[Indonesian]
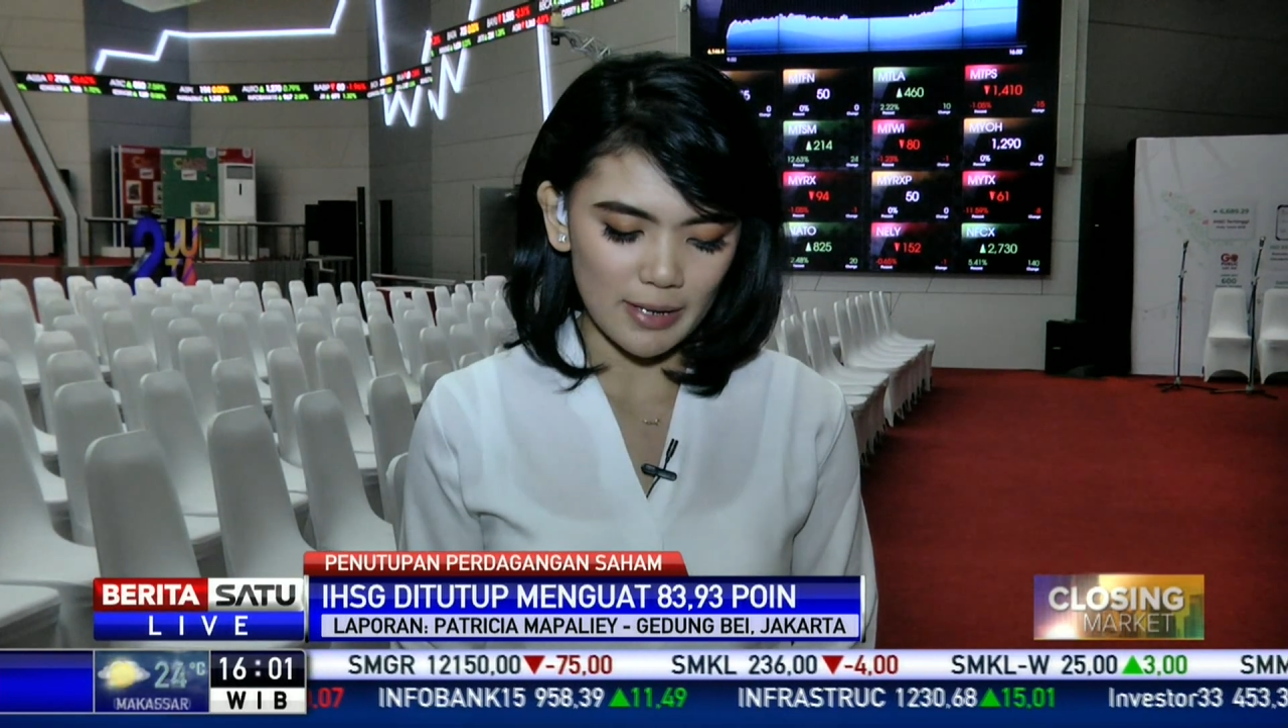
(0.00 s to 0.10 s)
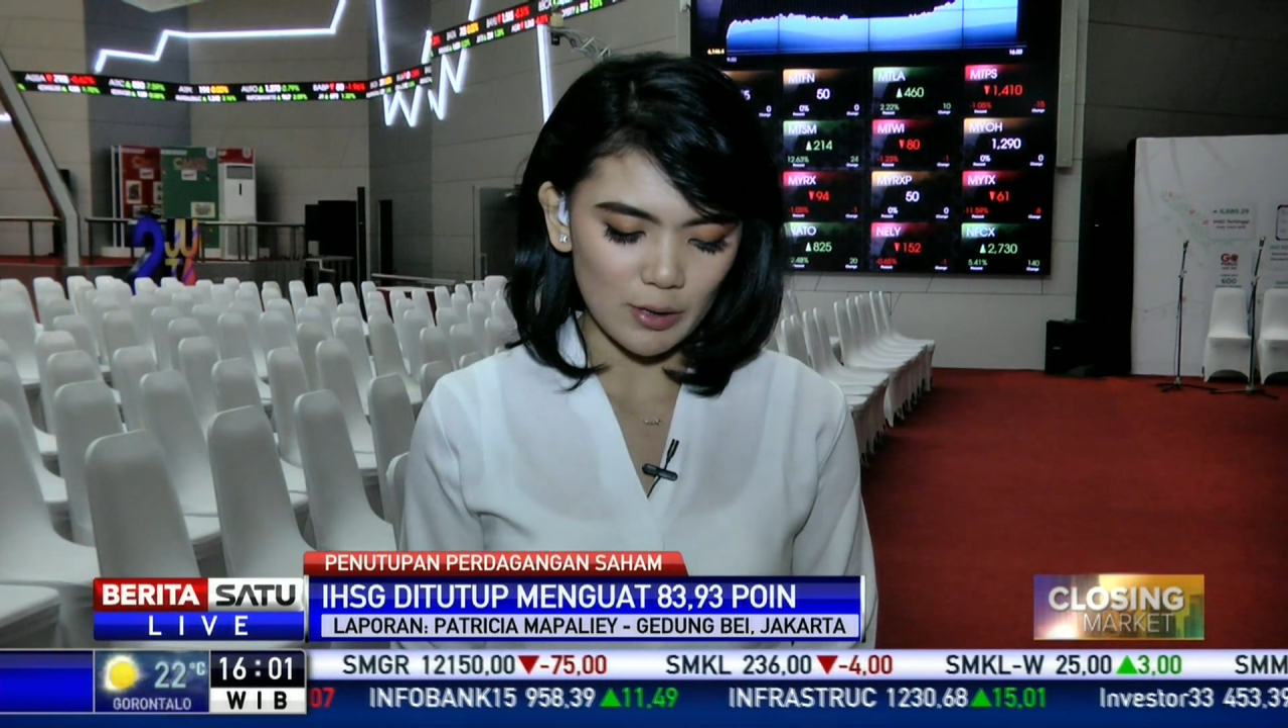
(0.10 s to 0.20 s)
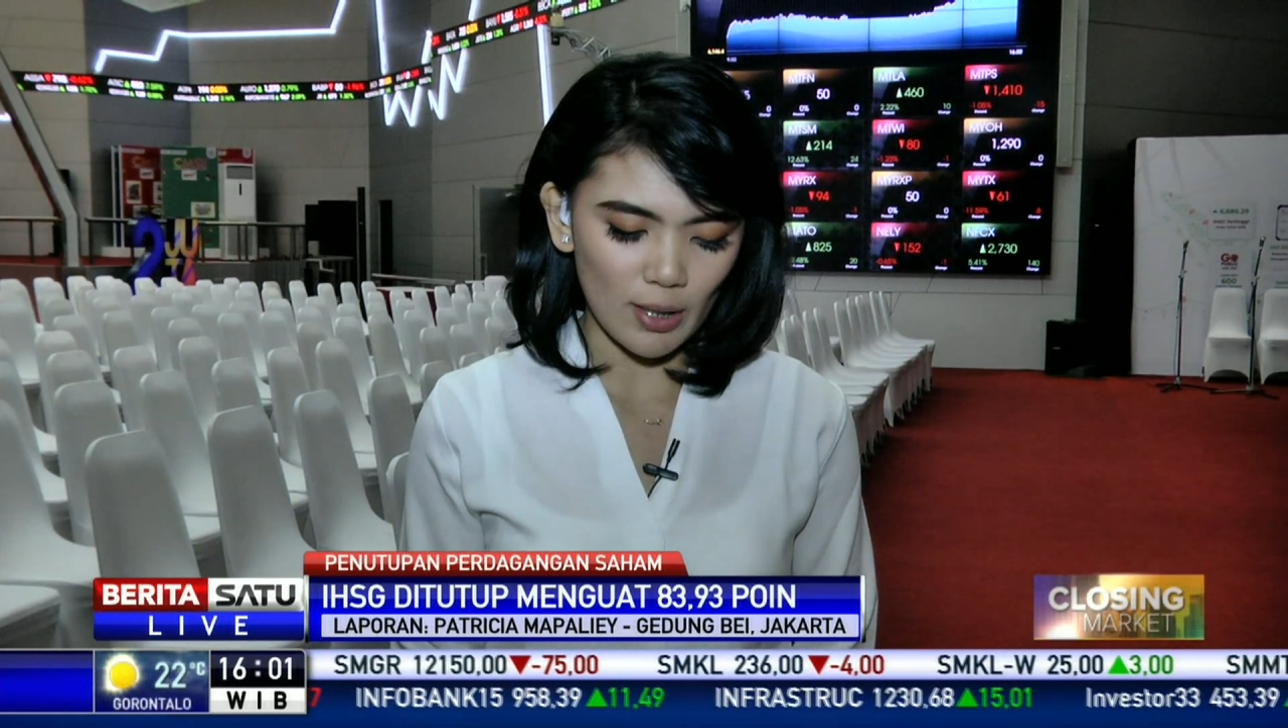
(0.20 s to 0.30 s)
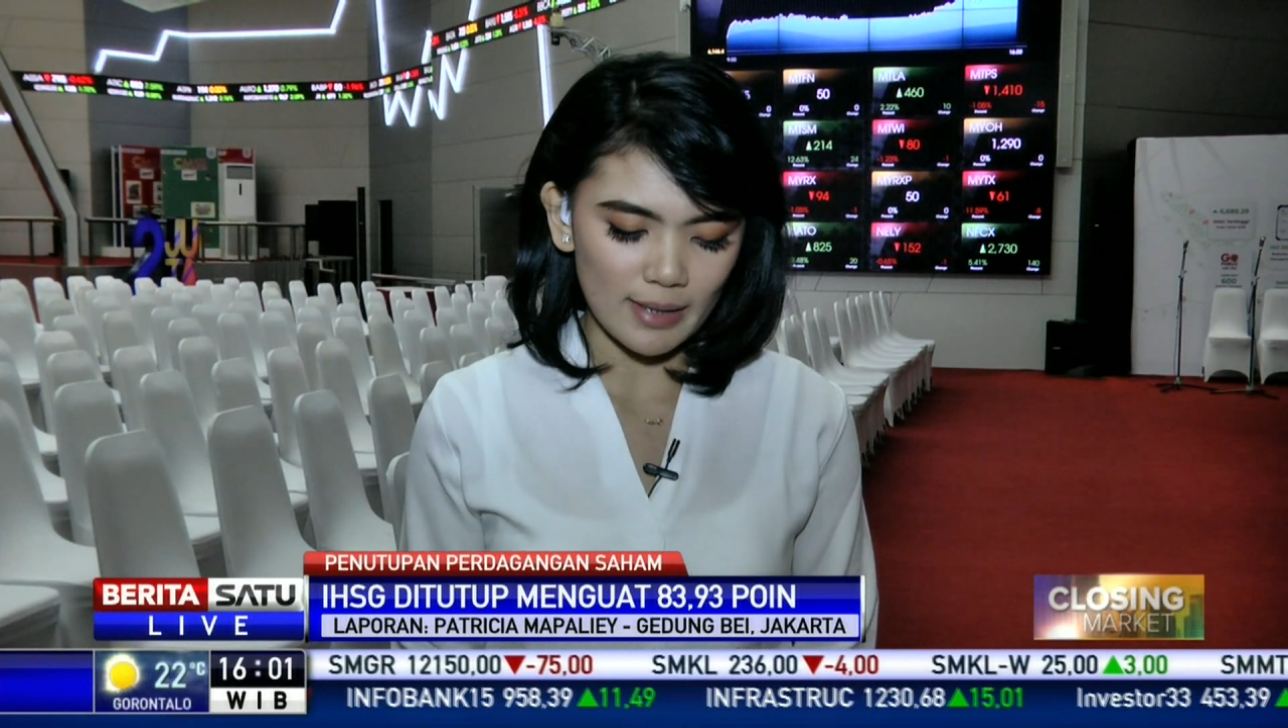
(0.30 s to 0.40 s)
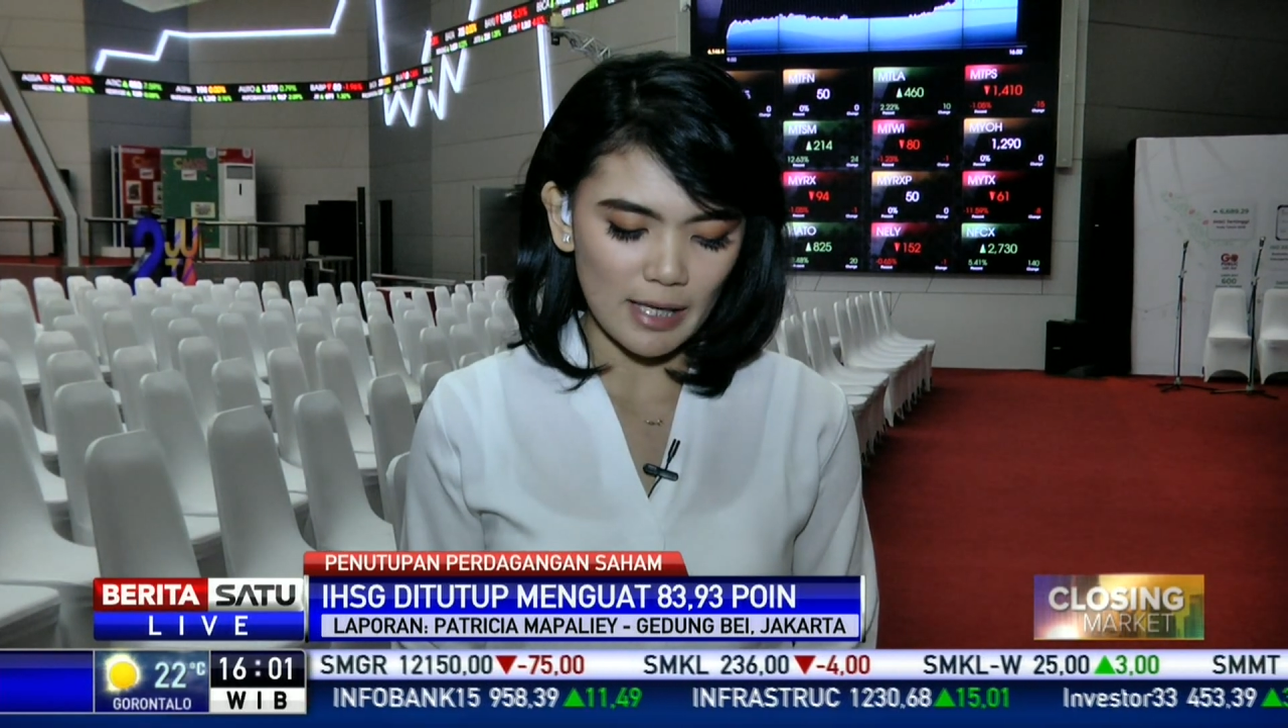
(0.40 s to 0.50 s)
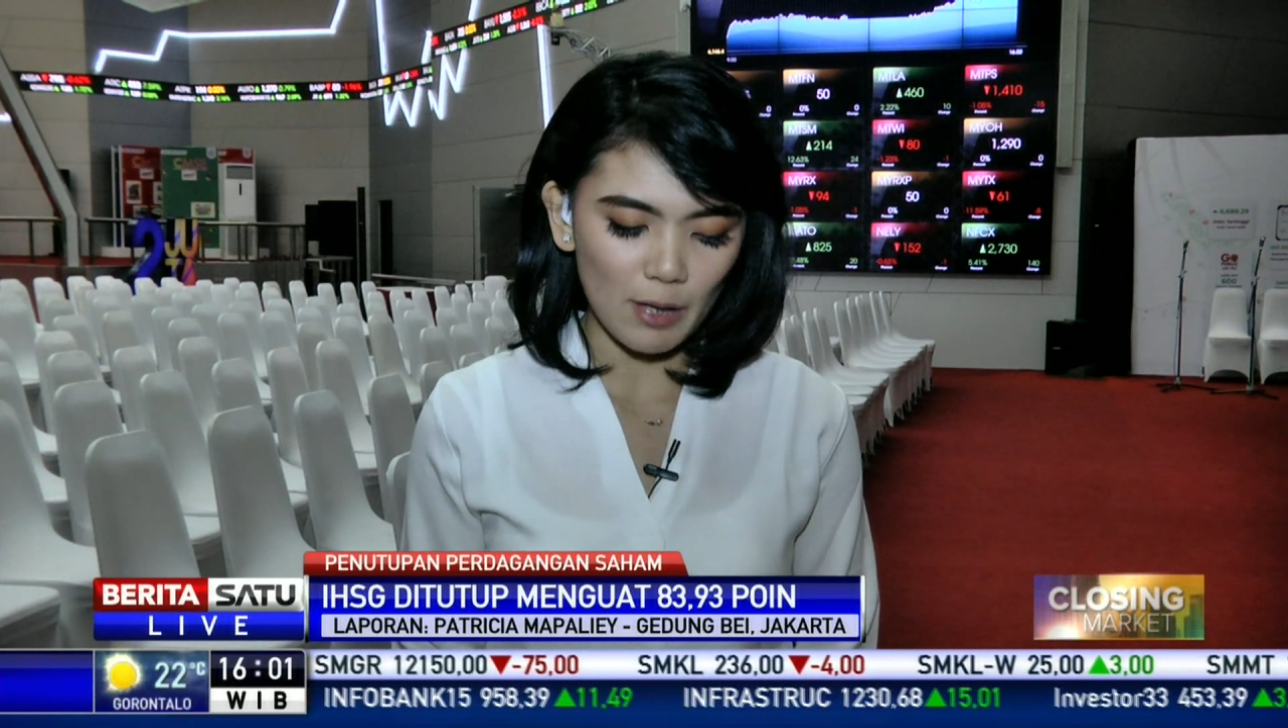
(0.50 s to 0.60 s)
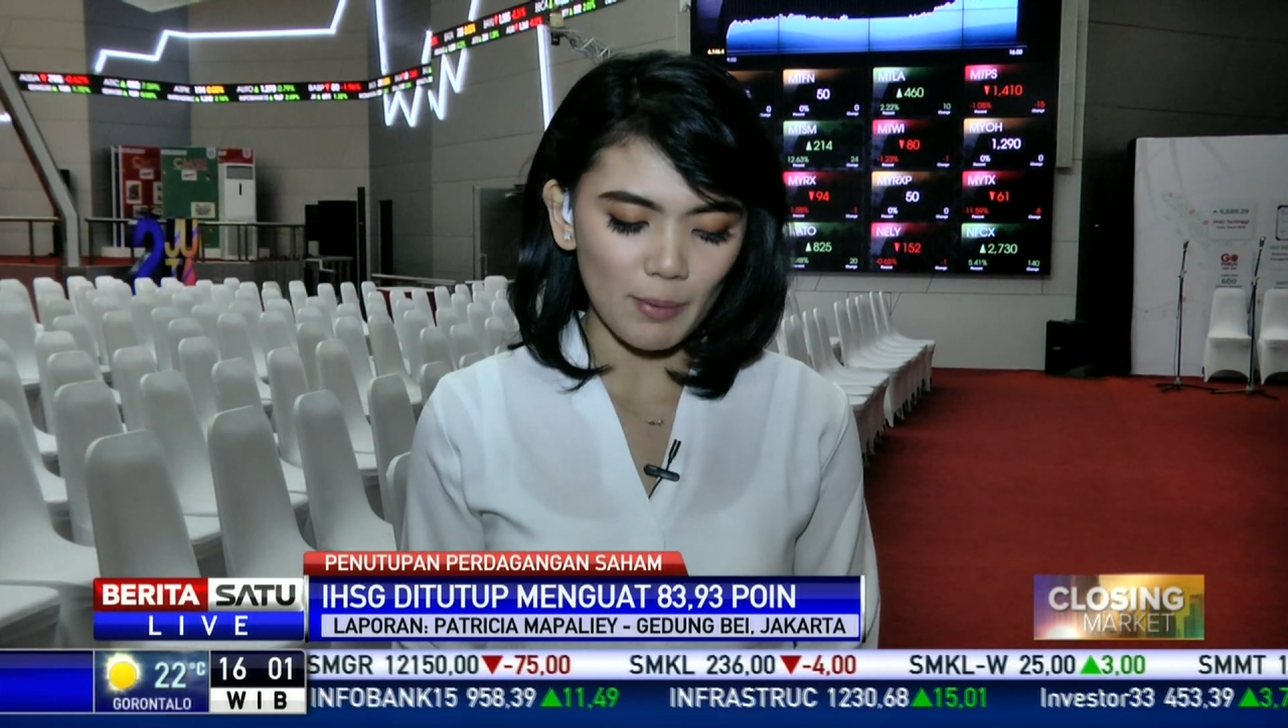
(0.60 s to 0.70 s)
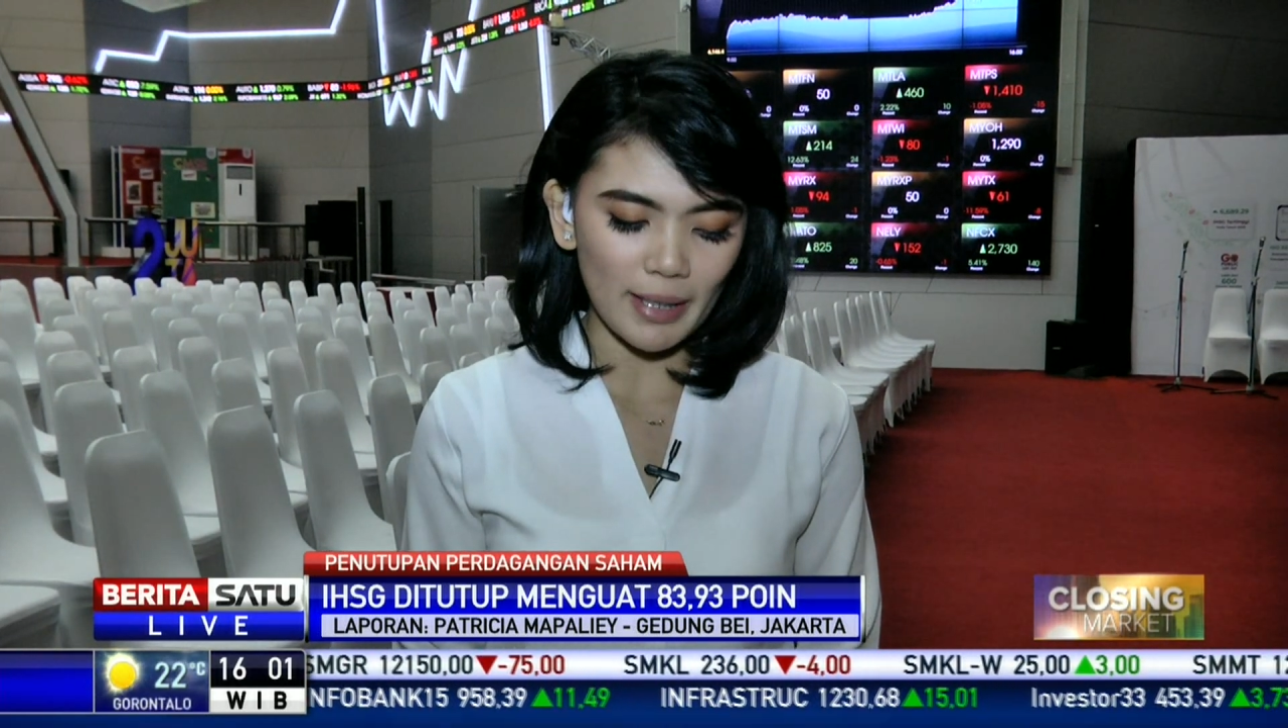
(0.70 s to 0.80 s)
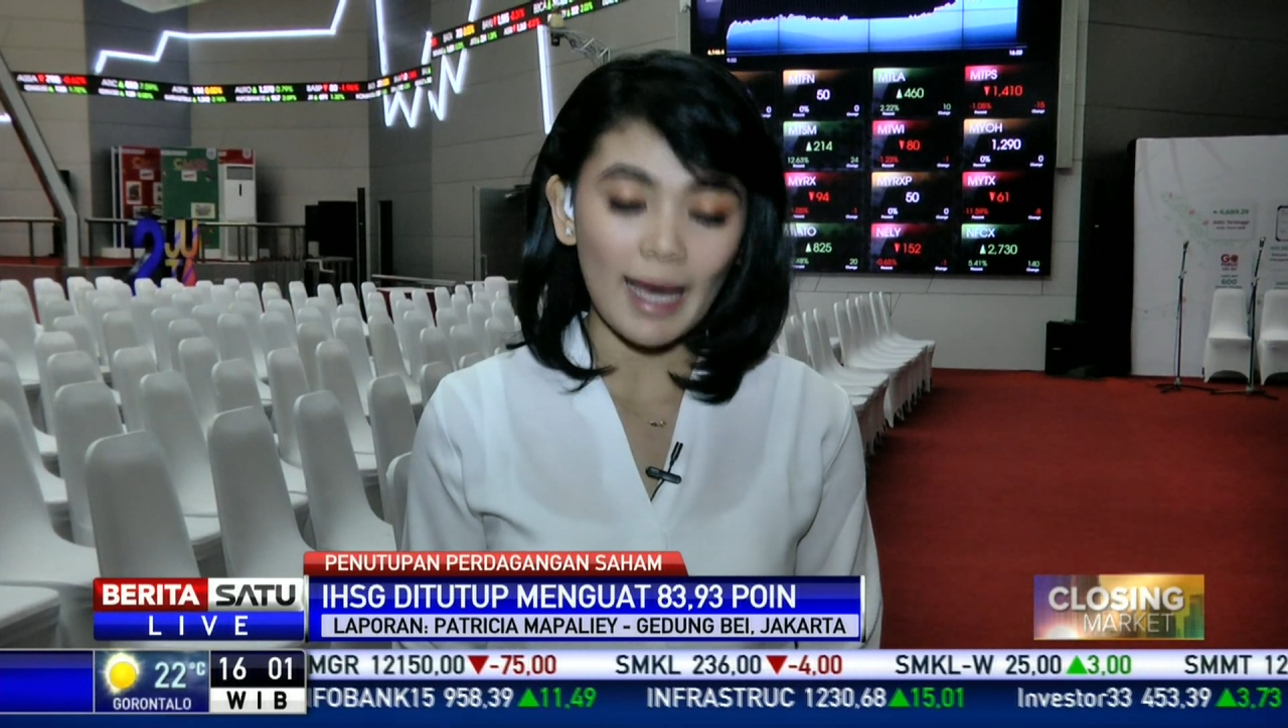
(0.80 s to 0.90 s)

investor asing